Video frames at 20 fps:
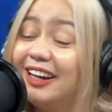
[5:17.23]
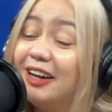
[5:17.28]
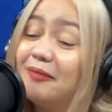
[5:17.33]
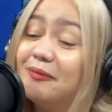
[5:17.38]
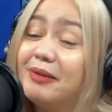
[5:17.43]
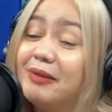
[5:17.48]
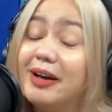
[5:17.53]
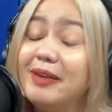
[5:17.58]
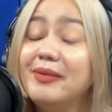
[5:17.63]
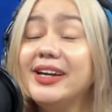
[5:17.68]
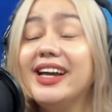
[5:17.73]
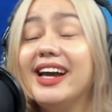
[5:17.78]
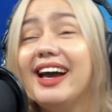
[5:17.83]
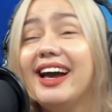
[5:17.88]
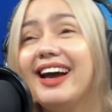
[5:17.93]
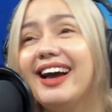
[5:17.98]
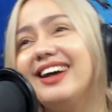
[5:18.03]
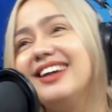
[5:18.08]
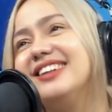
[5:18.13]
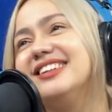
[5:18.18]
Mamaya,
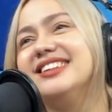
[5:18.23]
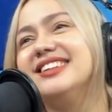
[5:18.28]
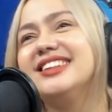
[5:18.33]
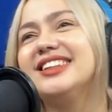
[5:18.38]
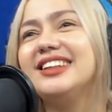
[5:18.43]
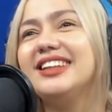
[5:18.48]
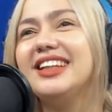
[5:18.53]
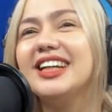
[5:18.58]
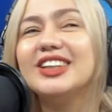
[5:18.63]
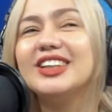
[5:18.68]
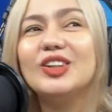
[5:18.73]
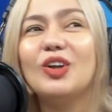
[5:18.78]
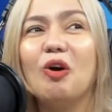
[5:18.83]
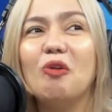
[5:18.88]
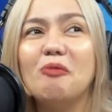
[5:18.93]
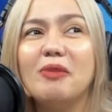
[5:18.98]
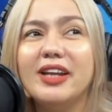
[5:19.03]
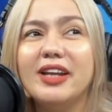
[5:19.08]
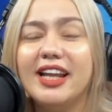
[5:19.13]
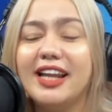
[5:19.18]
sa TikTok
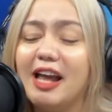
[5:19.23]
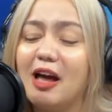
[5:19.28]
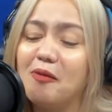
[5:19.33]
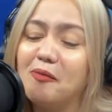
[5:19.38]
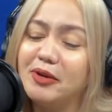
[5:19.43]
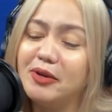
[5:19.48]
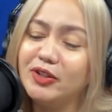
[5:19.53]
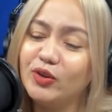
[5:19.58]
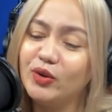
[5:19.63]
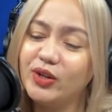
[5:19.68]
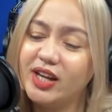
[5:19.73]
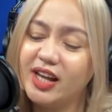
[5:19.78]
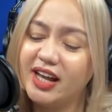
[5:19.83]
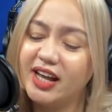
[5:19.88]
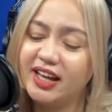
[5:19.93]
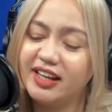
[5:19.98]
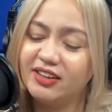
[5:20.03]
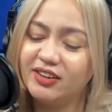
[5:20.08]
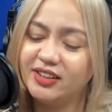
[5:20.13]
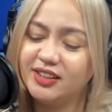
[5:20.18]
kung malalaman nyo
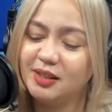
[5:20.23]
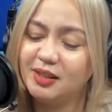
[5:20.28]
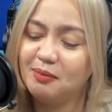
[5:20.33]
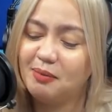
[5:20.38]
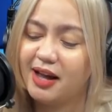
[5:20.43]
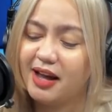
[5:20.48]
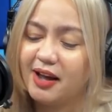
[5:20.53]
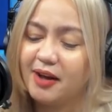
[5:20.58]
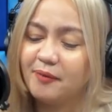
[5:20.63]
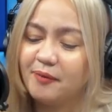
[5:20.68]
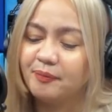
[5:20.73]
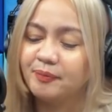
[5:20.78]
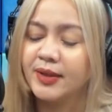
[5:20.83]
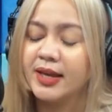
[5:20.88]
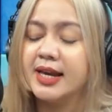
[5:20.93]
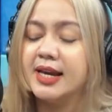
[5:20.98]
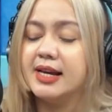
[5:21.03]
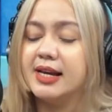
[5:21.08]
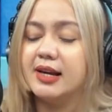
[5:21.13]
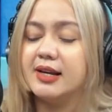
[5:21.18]
yan. O, ba? Diba?
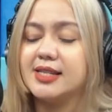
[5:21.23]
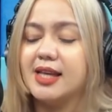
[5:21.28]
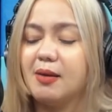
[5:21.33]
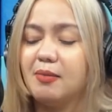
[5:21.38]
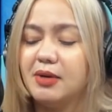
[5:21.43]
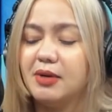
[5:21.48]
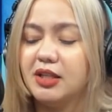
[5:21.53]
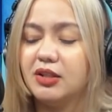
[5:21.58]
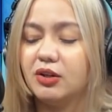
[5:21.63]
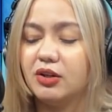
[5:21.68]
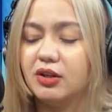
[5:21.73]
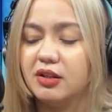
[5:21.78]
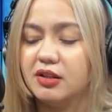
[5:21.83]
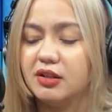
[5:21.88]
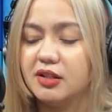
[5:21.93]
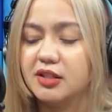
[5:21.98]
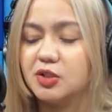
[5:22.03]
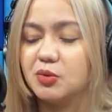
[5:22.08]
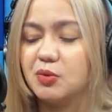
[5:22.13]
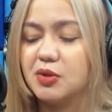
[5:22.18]
Uh, sabi dito,
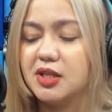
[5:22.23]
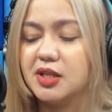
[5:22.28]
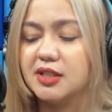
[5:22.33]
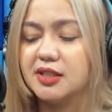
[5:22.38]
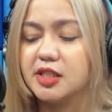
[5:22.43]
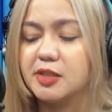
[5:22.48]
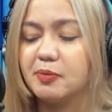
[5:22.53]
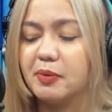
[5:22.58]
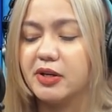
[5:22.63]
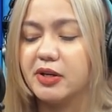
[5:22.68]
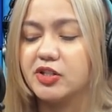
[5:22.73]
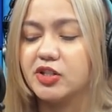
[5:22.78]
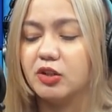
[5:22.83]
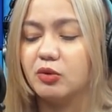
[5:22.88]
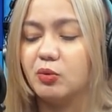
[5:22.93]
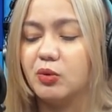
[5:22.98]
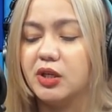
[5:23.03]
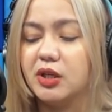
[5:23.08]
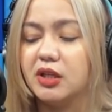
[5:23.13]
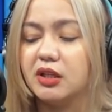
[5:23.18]
this week is a
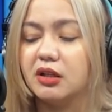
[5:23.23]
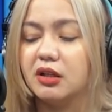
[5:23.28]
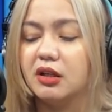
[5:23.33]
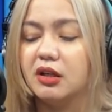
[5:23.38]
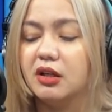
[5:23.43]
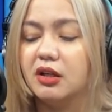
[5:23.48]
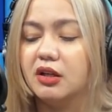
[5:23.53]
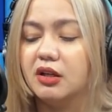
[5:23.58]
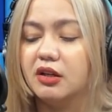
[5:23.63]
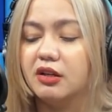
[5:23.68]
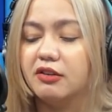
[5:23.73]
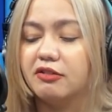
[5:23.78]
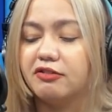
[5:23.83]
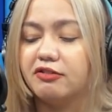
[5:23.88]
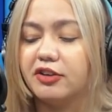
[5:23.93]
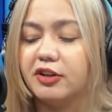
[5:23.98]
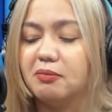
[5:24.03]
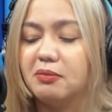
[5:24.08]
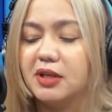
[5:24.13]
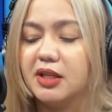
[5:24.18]
special week.
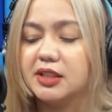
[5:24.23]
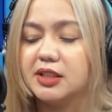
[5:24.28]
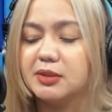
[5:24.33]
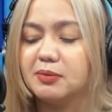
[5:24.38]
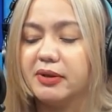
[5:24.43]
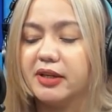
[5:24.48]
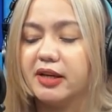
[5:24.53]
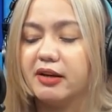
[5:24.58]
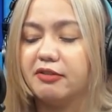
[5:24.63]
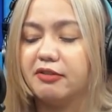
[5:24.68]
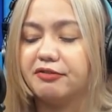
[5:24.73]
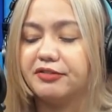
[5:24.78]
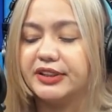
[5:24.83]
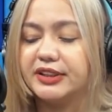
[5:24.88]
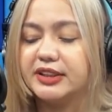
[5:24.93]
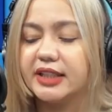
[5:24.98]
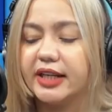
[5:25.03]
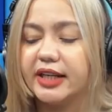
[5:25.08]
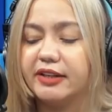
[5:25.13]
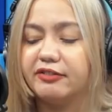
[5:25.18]
For me, it's my uh,
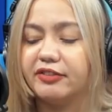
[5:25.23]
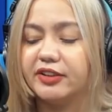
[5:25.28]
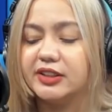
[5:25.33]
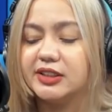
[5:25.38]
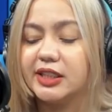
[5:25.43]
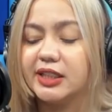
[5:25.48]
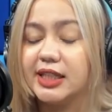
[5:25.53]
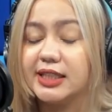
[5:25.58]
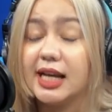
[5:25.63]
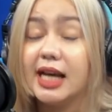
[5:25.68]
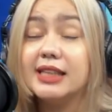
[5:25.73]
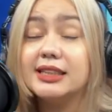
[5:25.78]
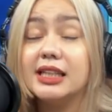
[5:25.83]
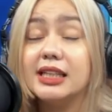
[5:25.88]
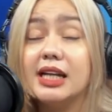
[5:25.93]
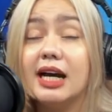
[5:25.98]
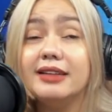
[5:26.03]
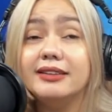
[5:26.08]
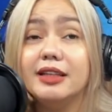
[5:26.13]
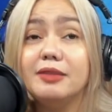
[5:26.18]
first anniversary. At sa
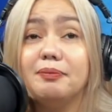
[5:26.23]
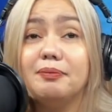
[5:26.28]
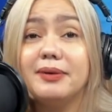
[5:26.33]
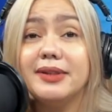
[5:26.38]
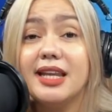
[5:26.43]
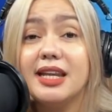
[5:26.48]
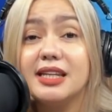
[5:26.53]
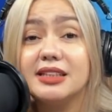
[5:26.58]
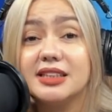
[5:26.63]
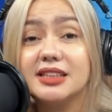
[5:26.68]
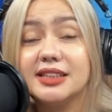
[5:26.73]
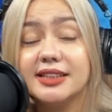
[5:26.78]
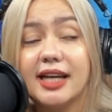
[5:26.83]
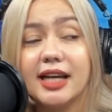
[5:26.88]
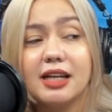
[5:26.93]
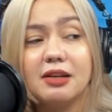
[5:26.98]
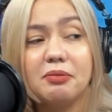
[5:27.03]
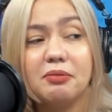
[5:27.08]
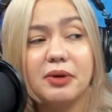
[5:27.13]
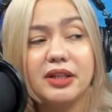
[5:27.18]
lahat din pala
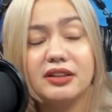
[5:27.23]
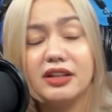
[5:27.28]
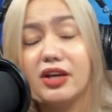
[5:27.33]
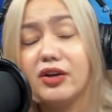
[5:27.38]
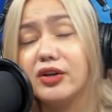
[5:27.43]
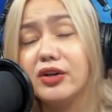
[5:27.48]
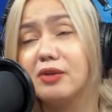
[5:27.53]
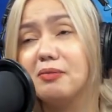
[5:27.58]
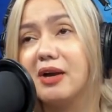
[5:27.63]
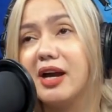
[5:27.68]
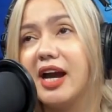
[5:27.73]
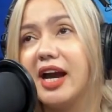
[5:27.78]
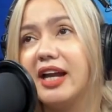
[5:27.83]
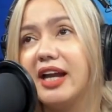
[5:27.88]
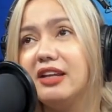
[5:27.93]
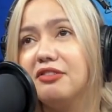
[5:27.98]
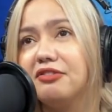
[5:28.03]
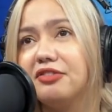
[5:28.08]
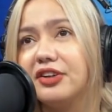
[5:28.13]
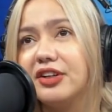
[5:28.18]
nagsa-celebrate ngayon ng mga
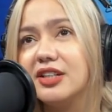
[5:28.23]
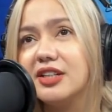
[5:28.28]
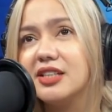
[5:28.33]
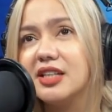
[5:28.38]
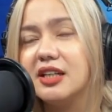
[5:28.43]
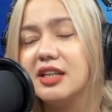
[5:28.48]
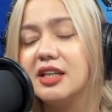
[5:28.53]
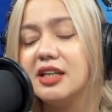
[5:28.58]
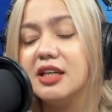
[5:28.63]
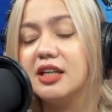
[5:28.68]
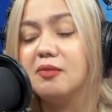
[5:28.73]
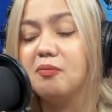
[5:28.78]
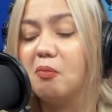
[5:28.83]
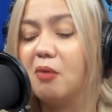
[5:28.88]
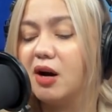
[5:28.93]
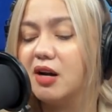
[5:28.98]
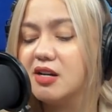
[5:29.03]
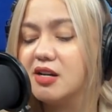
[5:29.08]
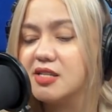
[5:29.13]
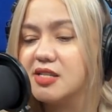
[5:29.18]
anniversary,
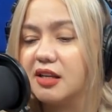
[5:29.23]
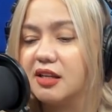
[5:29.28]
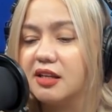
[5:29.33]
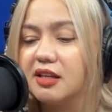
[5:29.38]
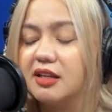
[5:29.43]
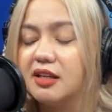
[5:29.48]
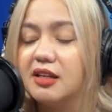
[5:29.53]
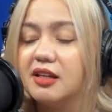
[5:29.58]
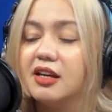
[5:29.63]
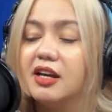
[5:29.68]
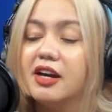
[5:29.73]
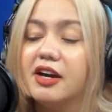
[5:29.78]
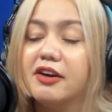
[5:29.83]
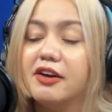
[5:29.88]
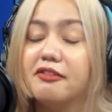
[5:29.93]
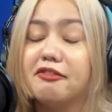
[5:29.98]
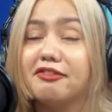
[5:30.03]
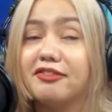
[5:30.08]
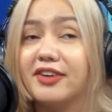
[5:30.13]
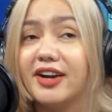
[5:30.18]
monthsary,
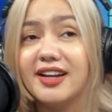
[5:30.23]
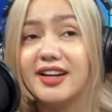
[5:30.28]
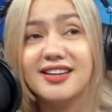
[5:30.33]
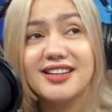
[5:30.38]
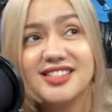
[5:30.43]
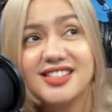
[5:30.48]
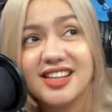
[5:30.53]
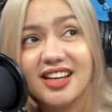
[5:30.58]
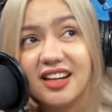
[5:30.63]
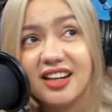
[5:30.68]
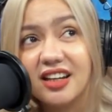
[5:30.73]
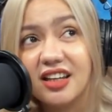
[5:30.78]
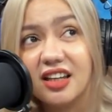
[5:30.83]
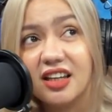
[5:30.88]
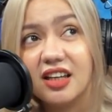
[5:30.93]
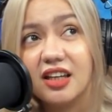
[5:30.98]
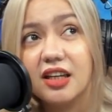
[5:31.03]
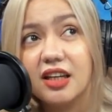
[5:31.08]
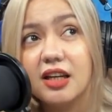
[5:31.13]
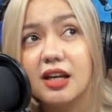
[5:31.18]

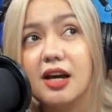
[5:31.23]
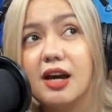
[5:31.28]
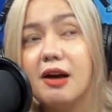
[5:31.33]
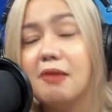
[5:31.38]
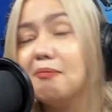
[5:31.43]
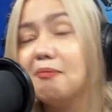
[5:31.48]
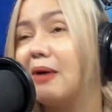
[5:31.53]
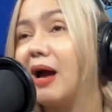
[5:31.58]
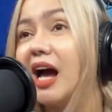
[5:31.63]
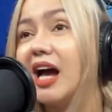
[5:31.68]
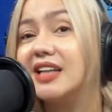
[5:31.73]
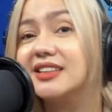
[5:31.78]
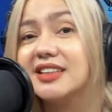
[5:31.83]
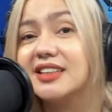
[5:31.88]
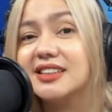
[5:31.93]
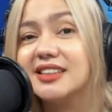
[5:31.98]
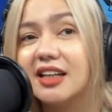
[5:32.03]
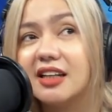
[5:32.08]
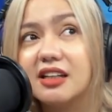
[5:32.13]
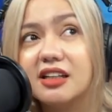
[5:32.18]
friendsary,
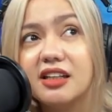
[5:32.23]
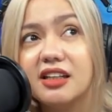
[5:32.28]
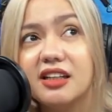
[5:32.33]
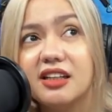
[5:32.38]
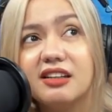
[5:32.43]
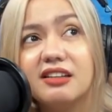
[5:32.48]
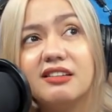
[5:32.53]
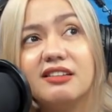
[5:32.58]
paasasary.